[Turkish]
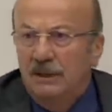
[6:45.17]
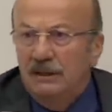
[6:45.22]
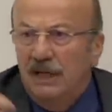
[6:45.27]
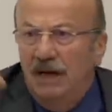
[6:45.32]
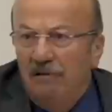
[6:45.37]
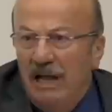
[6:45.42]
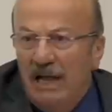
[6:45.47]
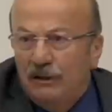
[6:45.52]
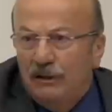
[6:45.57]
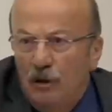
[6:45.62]

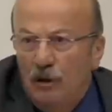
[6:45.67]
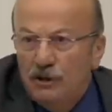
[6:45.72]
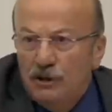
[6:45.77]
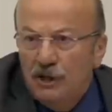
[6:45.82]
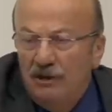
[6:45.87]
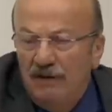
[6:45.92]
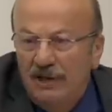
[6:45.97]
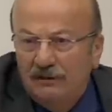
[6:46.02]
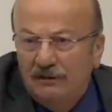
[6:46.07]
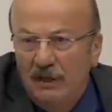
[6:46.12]
Devlet
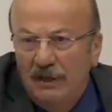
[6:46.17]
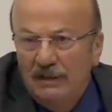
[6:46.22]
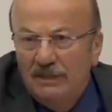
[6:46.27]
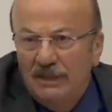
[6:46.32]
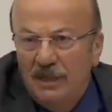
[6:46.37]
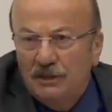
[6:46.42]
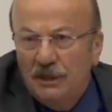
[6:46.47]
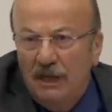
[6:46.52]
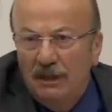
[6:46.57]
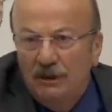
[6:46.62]

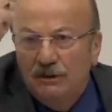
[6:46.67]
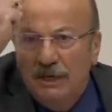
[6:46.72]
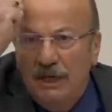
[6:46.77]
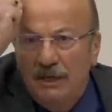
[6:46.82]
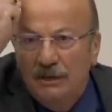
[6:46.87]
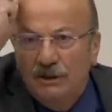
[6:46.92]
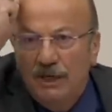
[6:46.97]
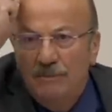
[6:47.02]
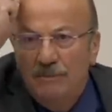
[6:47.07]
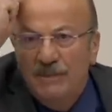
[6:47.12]
konservatuvarında
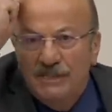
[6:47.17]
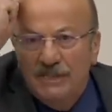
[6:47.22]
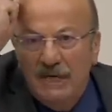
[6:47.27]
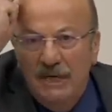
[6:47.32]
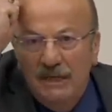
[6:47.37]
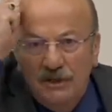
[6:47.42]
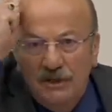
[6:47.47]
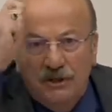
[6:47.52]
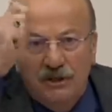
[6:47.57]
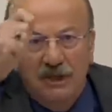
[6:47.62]
çalışan bir
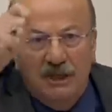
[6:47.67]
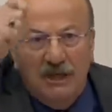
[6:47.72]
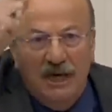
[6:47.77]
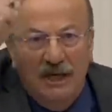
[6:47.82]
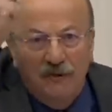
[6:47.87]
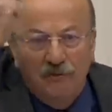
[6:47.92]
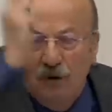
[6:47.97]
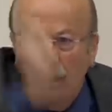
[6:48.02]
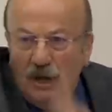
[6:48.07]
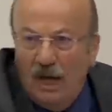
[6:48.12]
sanatçıyı
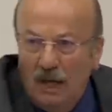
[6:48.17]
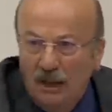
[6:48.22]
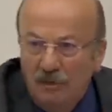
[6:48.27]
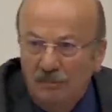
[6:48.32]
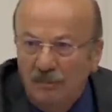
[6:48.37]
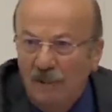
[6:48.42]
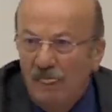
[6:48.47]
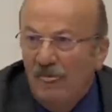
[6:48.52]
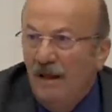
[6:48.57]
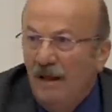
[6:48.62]
kadroya
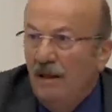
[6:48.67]
alıp